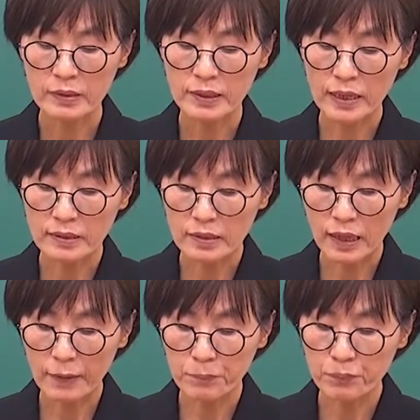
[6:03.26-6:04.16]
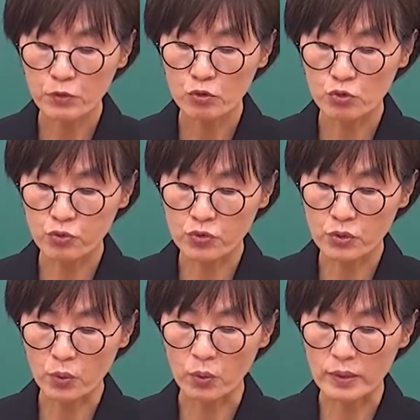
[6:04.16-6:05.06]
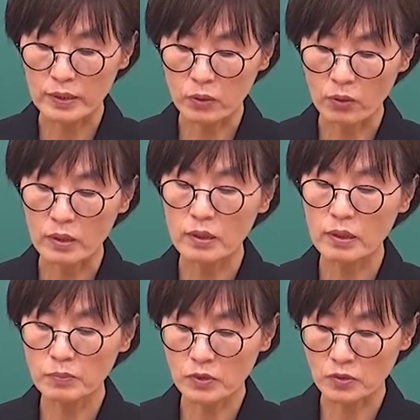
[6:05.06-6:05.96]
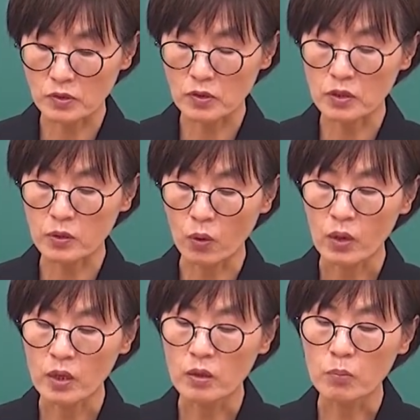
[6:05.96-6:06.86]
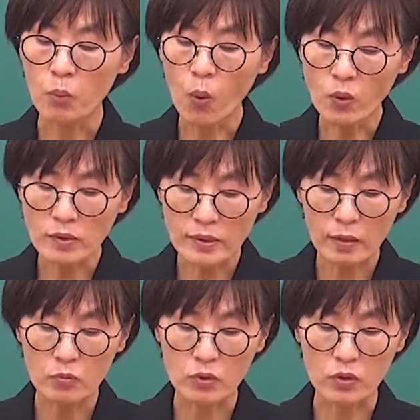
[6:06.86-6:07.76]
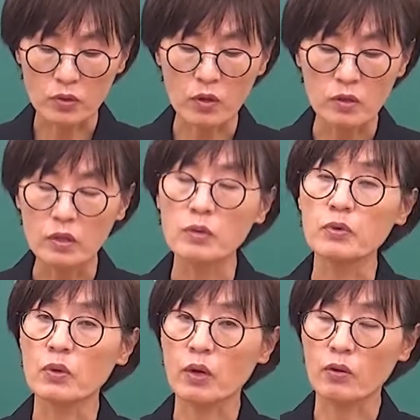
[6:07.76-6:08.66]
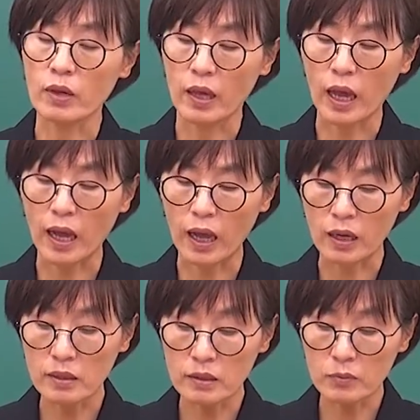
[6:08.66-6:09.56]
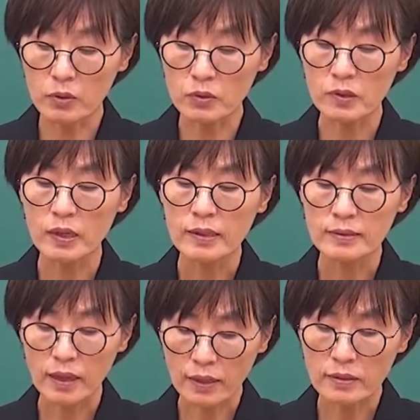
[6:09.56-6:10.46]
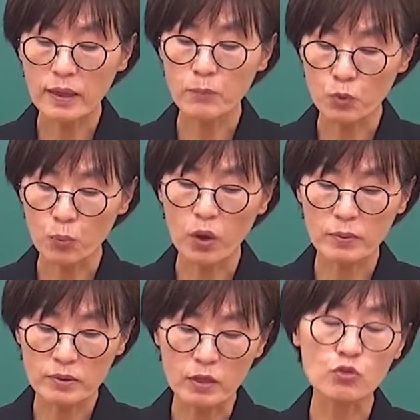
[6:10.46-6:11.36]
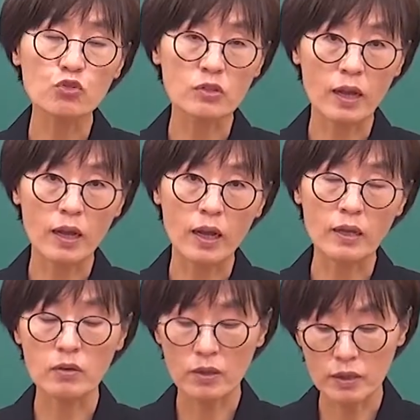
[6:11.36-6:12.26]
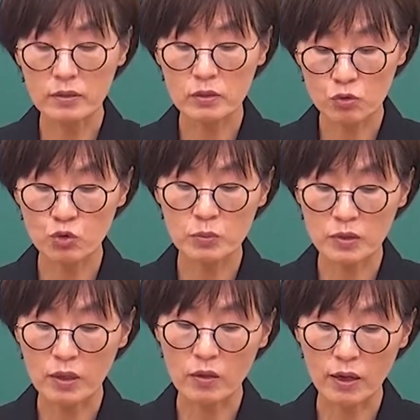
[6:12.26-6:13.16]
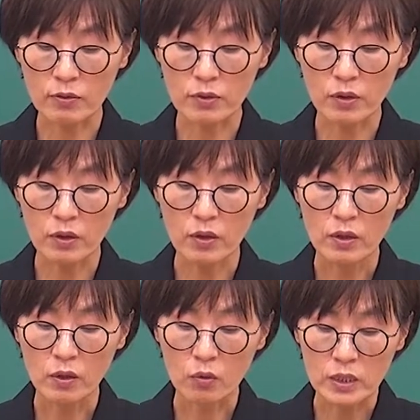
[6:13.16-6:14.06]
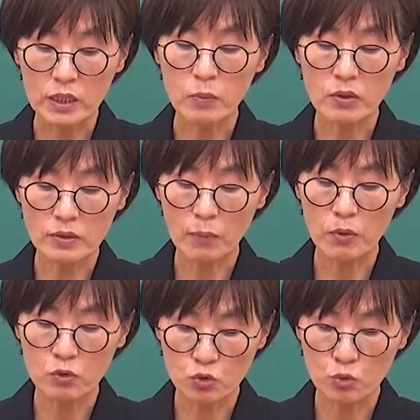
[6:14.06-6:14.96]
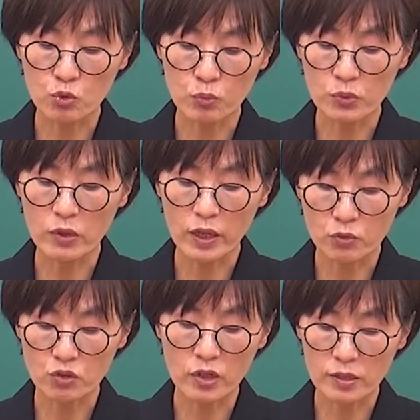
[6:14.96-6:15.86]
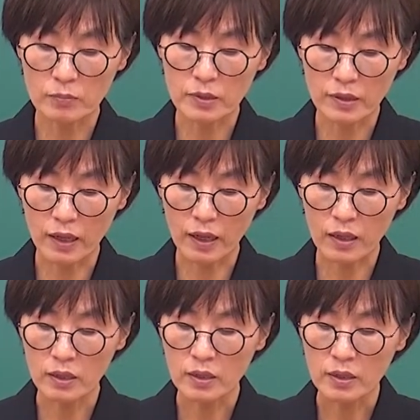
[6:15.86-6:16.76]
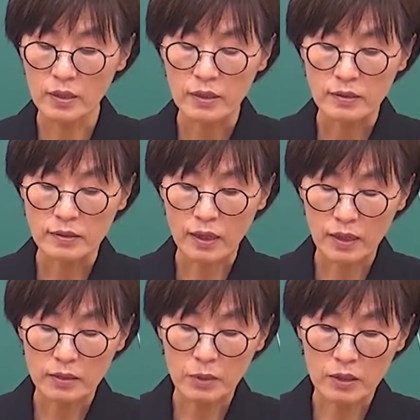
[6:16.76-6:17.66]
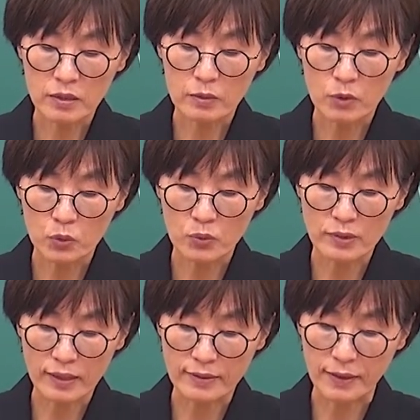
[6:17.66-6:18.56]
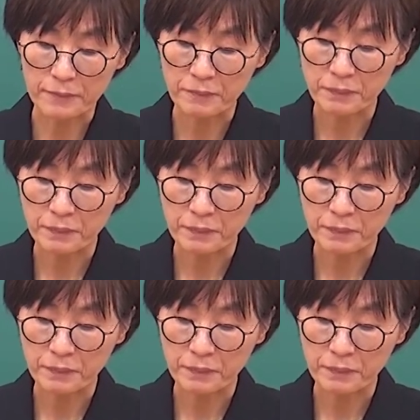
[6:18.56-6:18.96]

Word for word: 상담, 구조, 이성, 응급처치, 진료 이런 몽땅 묶어서 응급의료라고 해. 아, 응급의료는 상담도 포함이 되는구나 기억해 주시면 될 것 같고요. 그리고 2번, 3번을 좀 구분을 해 주셔야 됩니다. 자, 그러면 응급의료 종사자.